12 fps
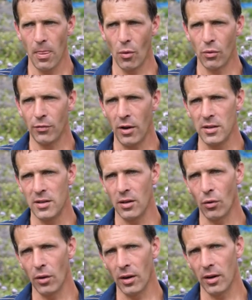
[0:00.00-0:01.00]
on va essayer
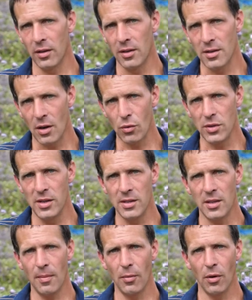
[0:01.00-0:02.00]
de recréer des
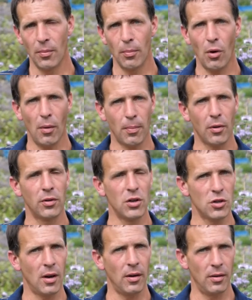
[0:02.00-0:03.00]
écosystèmes propres
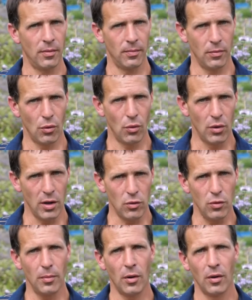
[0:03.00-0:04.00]
déjà aux
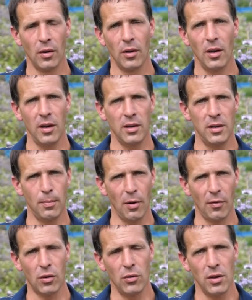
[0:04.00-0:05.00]
légumes et qui
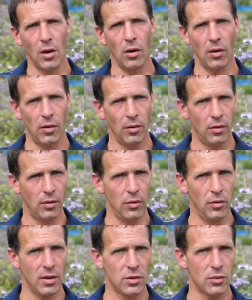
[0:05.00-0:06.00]
peuvent accueillir
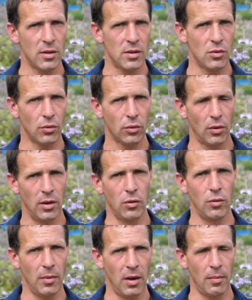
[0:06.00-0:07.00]
une association entre
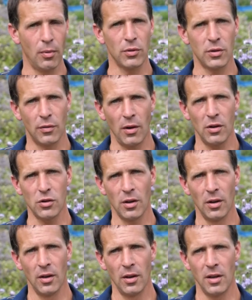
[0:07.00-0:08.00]
légumes et plantes sauvages
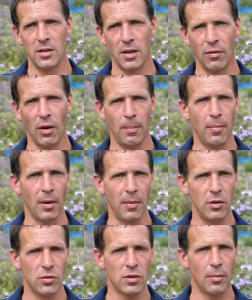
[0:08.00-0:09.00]
et ce qui va
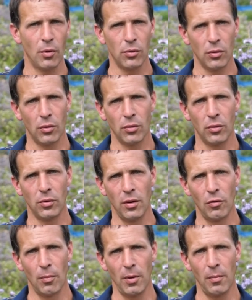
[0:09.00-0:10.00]
permettre justement de,
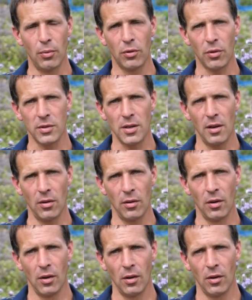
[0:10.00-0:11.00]
développer le potentiel
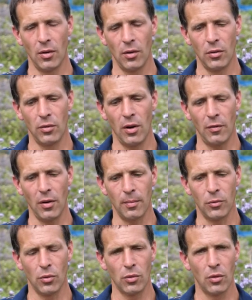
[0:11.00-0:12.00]
euh, de la
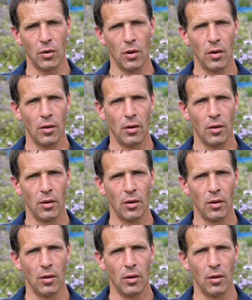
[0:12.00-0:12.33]
ferme. Donc euh,